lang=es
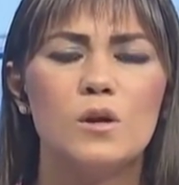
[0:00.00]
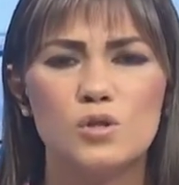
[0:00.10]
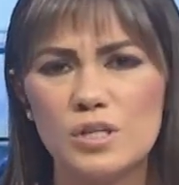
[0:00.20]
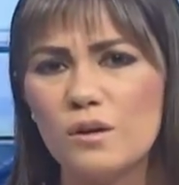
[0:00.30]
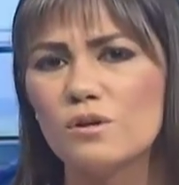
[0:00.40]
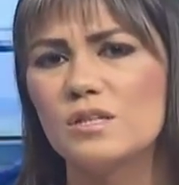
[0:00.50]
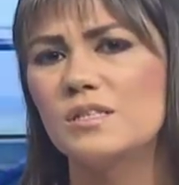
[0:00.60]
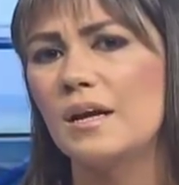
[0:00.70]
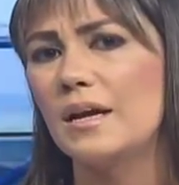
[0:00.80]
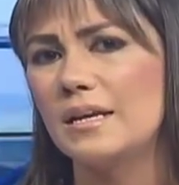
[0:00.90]
Los hijos
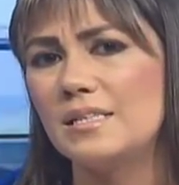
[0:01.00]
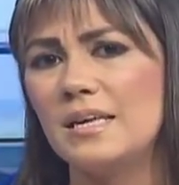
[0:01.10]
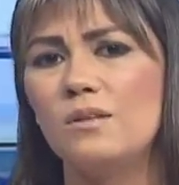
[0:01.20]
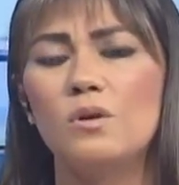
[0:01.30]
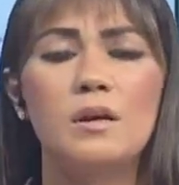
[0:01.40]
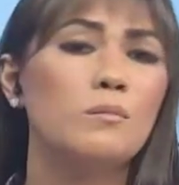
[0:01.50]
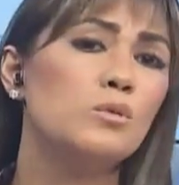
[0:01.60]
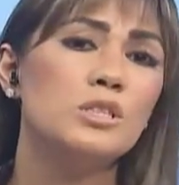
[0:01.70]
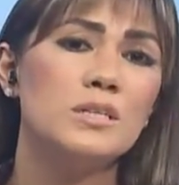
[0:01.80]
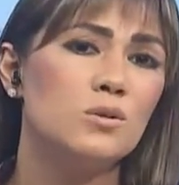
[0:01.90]
están creciendo y en
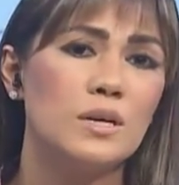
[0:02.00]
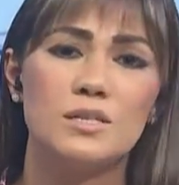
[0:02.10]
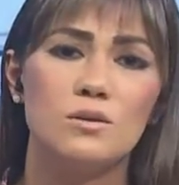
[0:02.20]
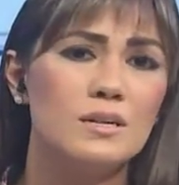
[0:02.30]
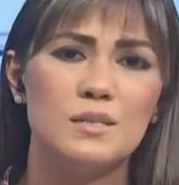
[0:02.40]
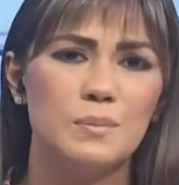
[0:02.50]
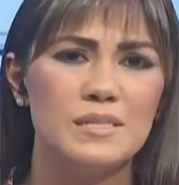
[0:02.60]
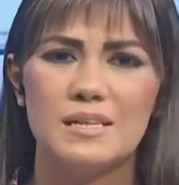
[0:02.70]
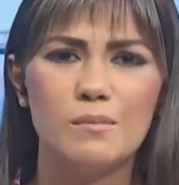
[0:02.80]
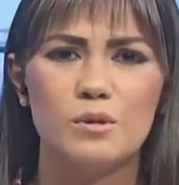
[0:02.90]
muchas ocasiones
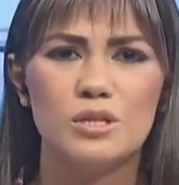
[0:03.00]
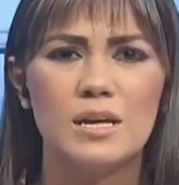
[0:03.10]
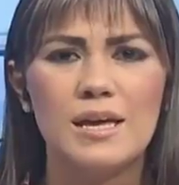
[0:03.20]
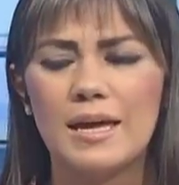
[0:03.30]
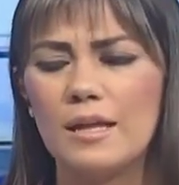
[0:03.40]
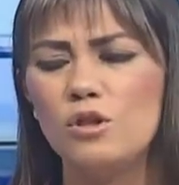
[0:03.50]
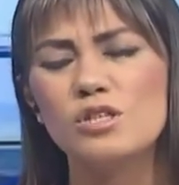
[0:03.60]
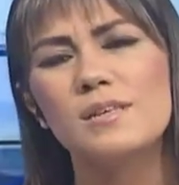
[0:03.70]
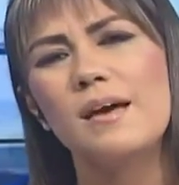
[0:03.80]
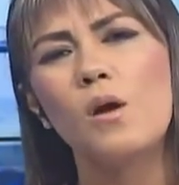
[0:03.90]
pensamos que
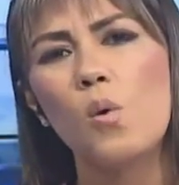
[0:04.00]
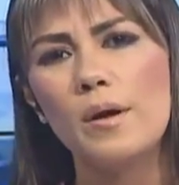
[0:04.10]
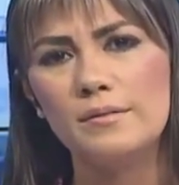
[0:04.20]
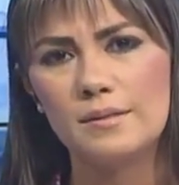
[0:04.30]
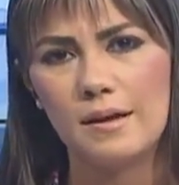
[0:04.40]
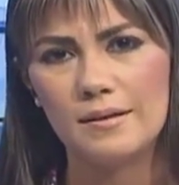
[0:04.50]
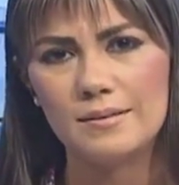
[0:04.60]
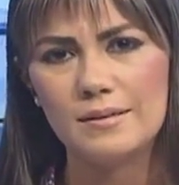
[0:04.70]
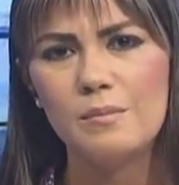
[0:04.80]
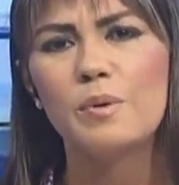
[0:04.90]
no se dan cuenta,
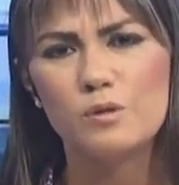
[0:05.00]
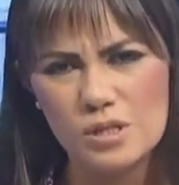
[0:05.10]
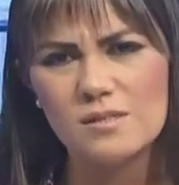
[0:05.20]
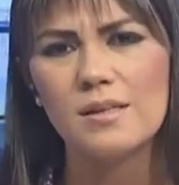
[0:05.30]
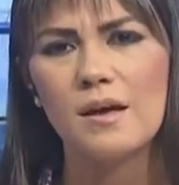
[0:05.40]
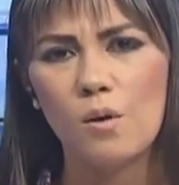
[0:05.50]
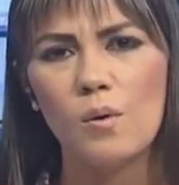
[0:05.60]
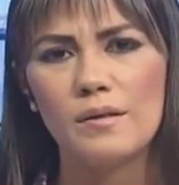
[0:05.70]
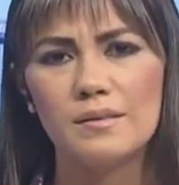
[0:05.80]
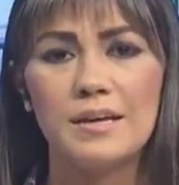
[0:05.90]
pero sí se dan
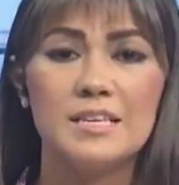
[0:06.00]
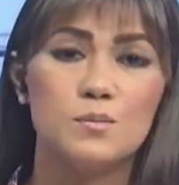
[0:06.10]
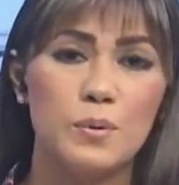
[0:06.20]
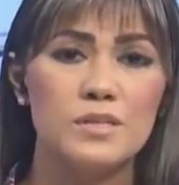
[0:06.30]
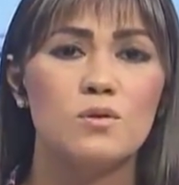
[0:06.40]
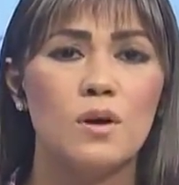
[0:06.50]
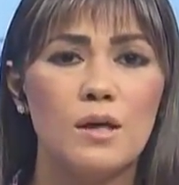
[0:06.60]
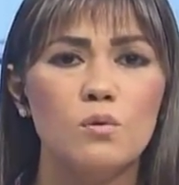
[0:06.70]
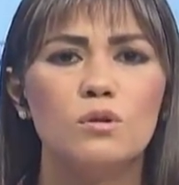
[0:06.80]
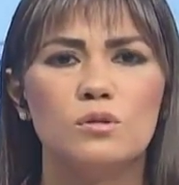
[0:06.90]
cuenta y después son
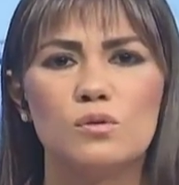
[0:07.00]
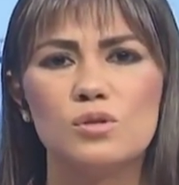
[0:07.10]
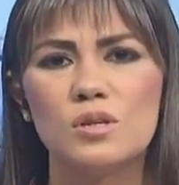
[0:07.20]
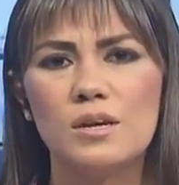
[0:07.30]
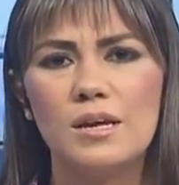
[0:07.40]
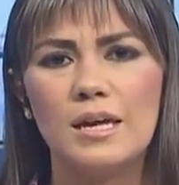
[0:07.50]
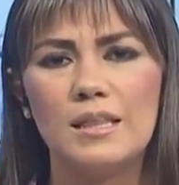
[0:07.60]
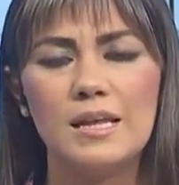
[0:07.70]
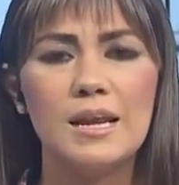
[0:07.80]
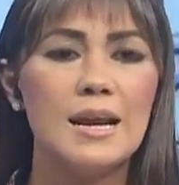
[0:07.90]
adultos que
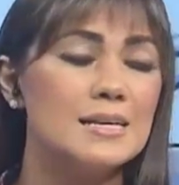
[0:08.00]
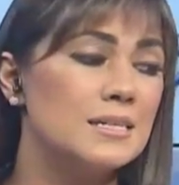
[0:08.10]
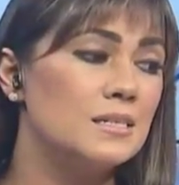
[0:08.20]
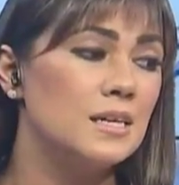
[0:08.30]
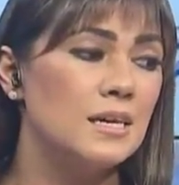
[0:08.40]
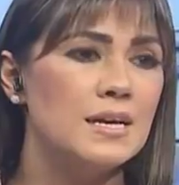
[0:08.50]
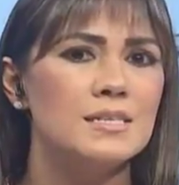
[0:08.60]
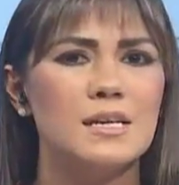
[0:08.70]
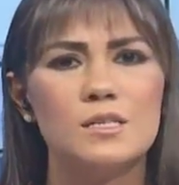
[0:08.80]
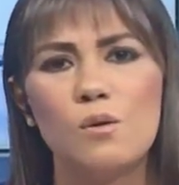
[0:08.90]
tienen las
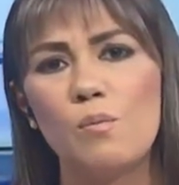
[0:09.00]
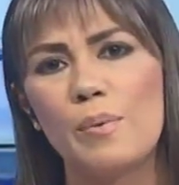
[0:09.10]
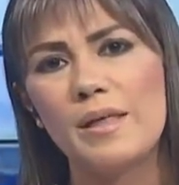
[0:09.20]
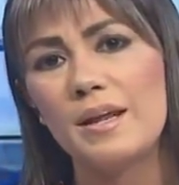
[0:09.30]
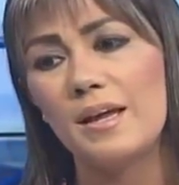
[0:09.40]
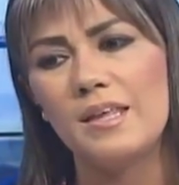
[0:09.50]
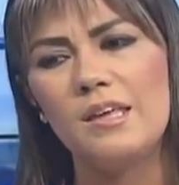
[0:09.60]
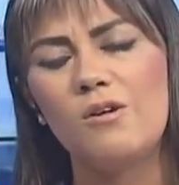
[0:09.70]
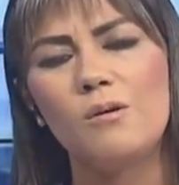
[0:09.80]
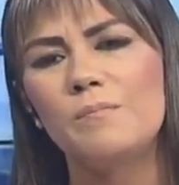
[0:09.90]
enseñanzas de un padre que
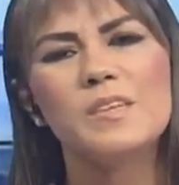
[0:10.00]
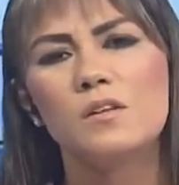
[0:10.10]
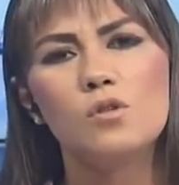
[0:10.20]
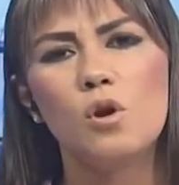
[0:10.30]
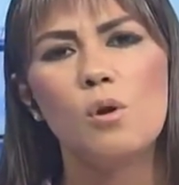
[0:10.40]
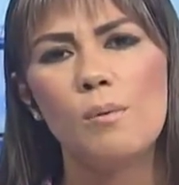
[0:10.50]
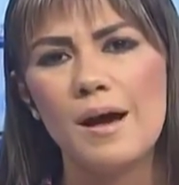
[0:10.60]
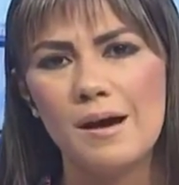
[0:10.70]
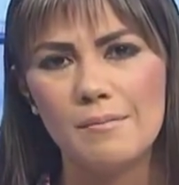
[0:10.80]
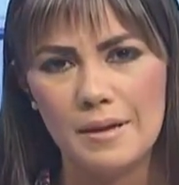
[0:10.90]
dijo, no lo
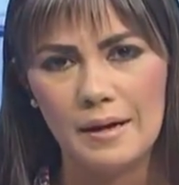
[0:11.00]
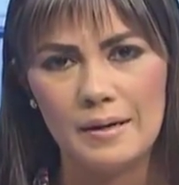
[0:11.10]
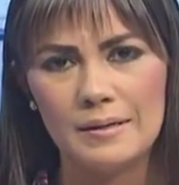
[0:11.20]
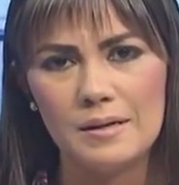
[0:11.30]
va a ver.